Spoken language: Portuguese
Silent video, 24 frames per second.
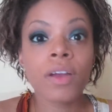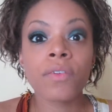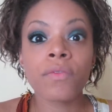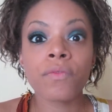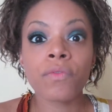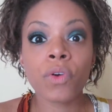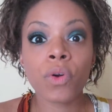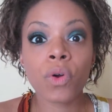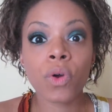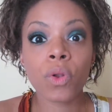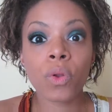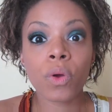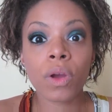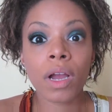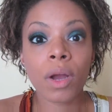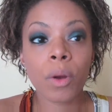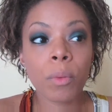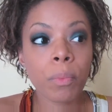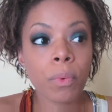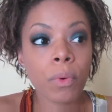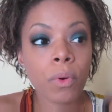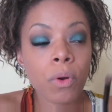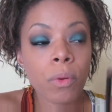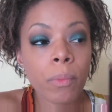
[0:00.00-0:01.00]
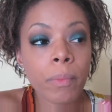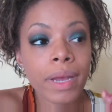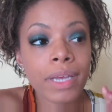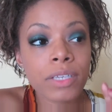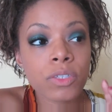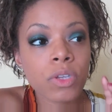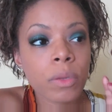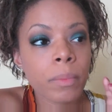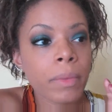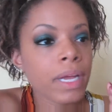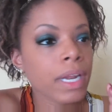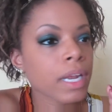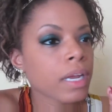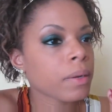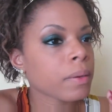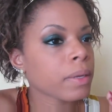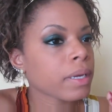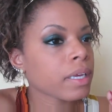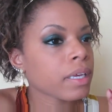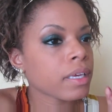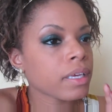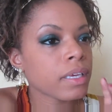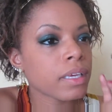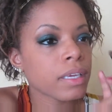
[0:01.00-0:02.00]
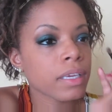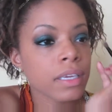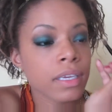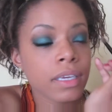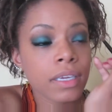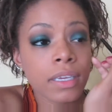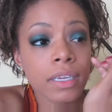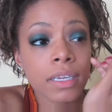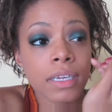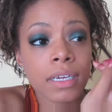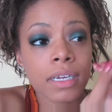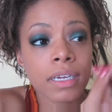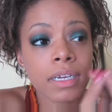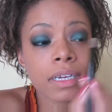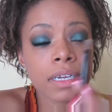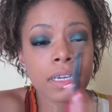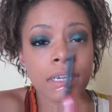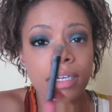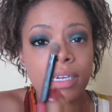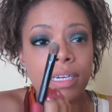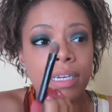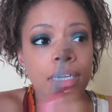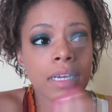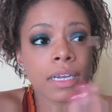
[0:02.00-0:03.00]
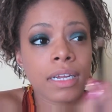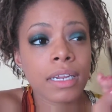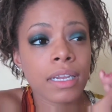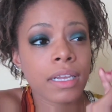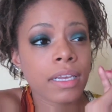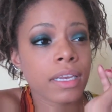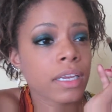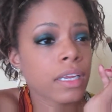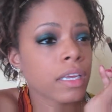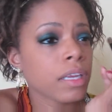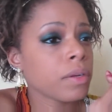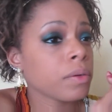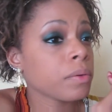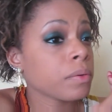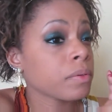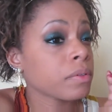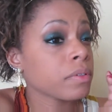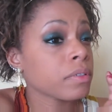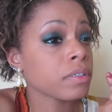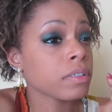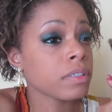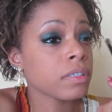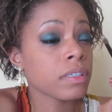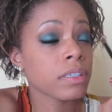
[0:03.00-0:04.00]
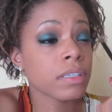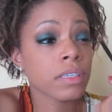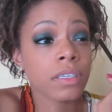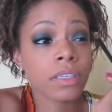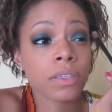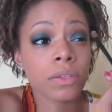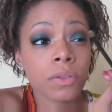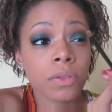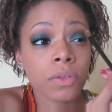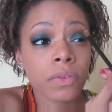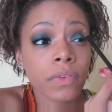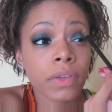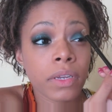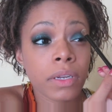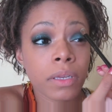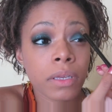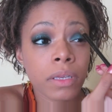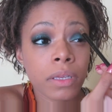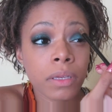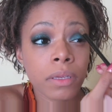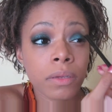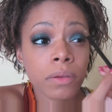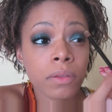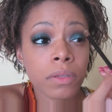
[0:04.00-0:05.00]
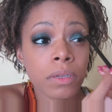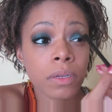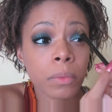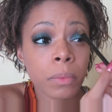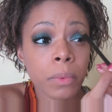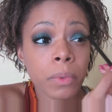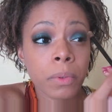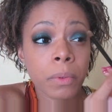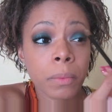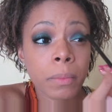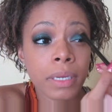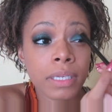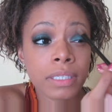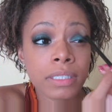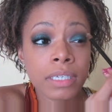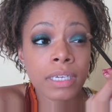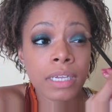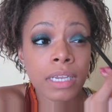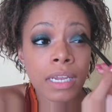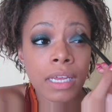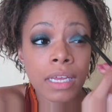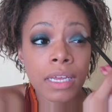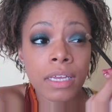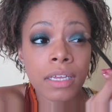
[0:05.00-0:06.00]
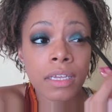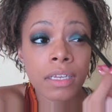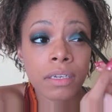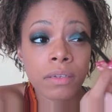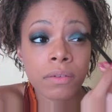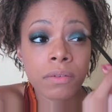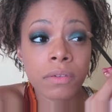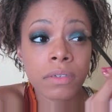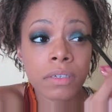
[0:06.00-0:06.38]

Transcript: Vou colocar um pouco mais do amarelo aqui, uh, clarinho, que eu tô vendo outro tá é um pouco mais claro.